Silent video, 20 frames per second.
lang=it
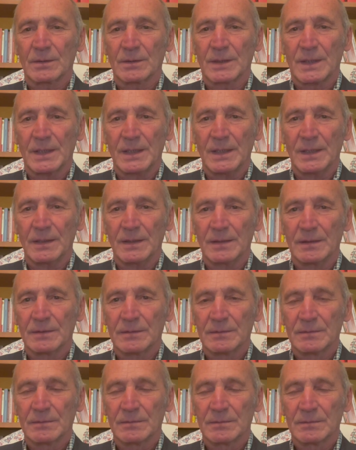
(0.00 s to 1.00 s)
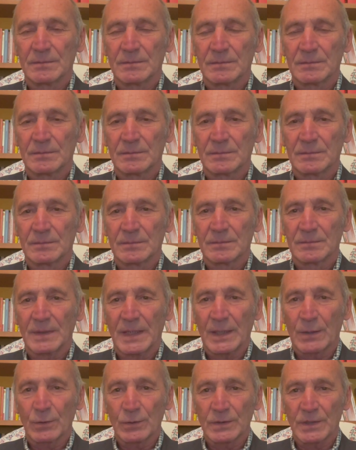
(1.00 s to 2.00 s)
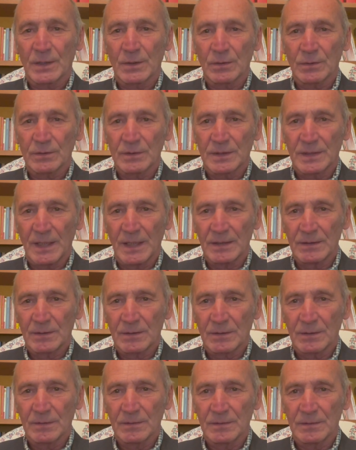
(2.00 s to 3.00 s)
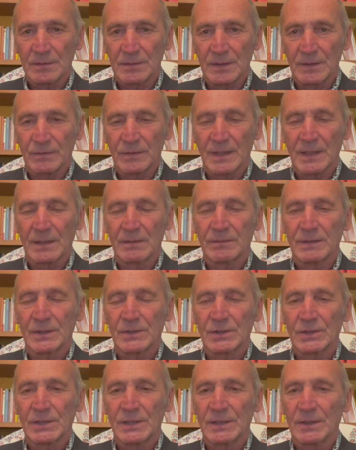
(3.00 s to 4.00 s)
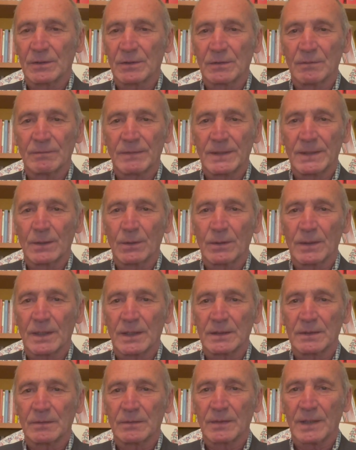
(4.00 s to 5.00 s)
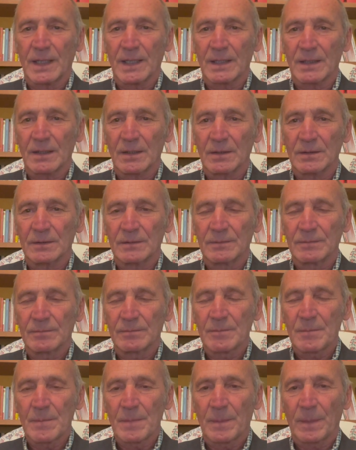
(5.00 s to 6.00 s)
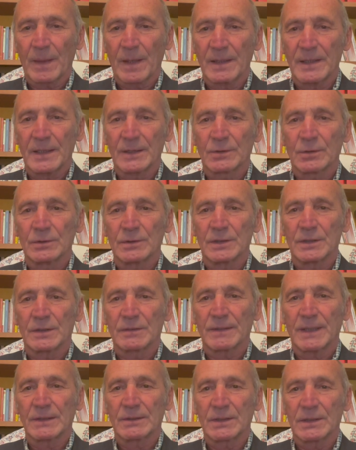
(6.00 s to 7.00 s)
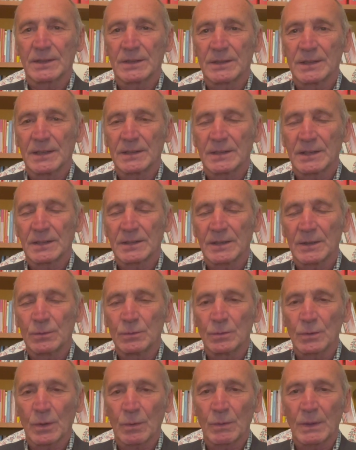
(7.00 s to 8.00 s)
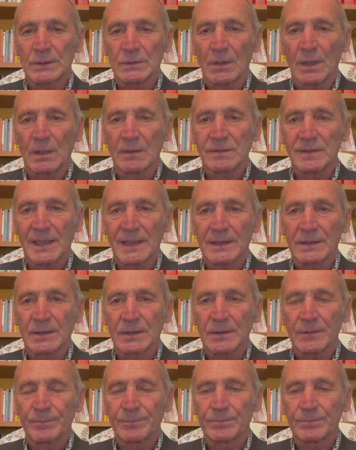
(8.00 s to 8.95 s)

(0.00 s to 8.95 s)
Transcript: Chi è così contento di fare il vaccino e non vede l'ora di farlo e è soddisfatto e si sente sicuro quando l'ha fatto.